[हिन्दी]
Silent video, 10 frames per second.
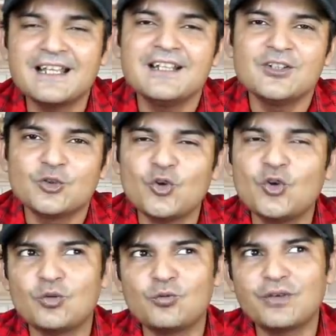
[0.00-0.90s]
है तो
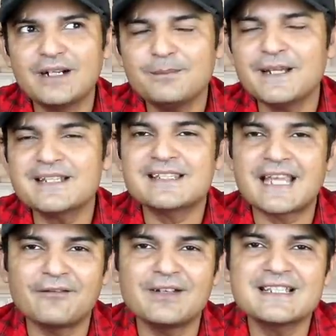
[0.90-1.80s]
वन प्लस
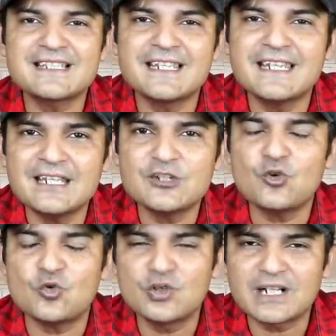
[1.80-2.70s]
सेवन से जो
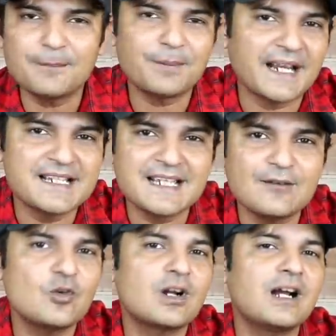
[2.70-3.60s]
उनका प्राइस है
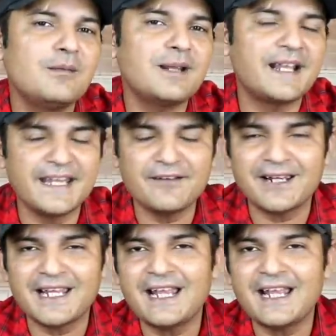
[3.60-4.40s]
वो कम रहने वाला